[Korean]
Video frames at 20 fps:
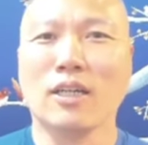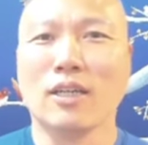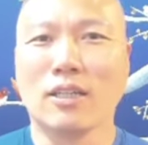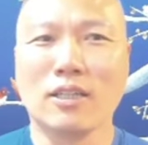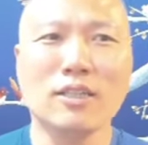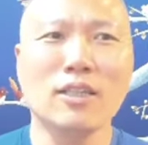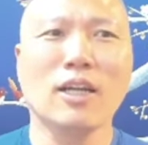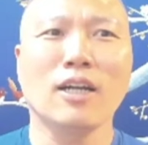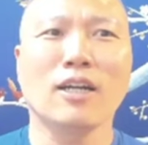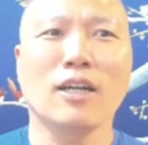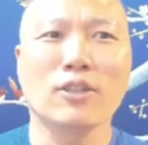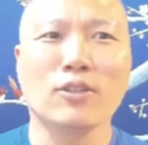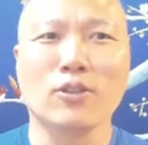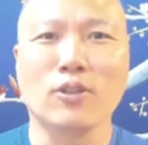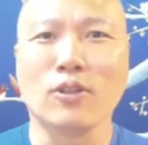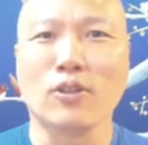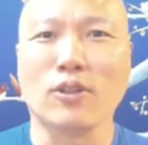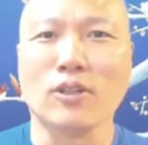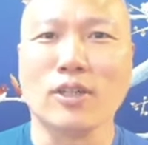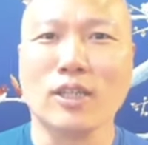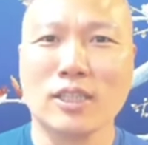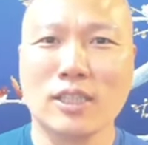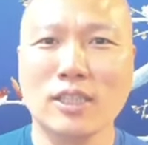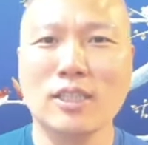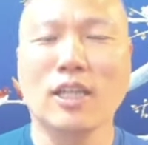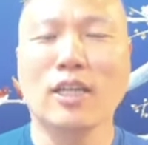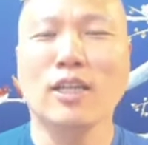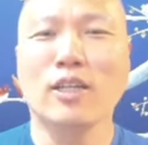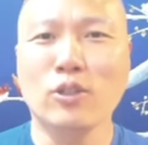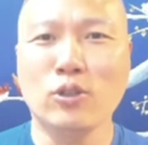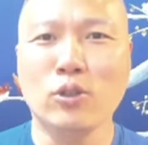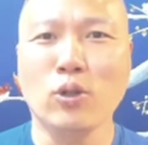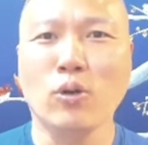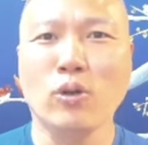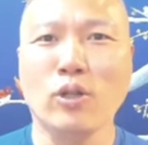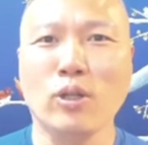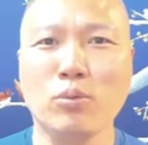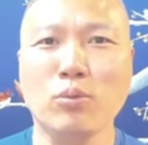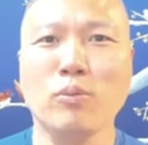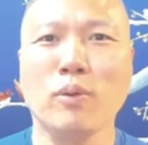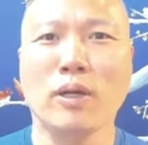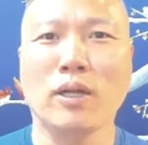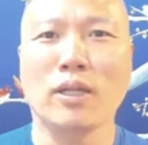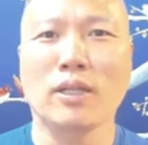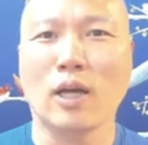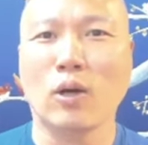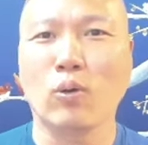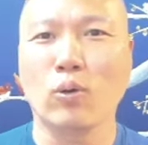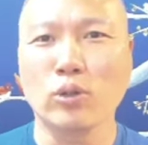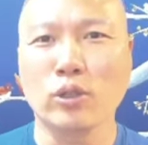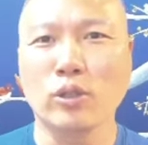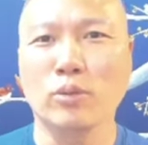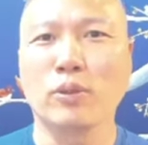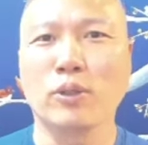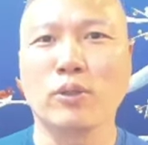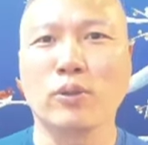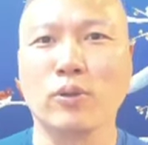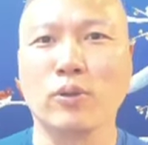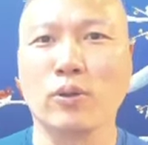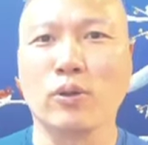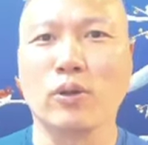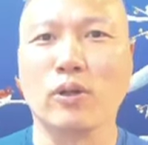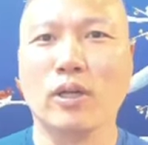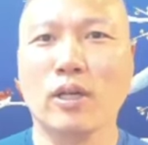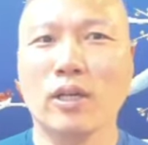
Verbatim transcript: 그날 가서 진짜 1초, 1분 만에 다 고쳐버리고,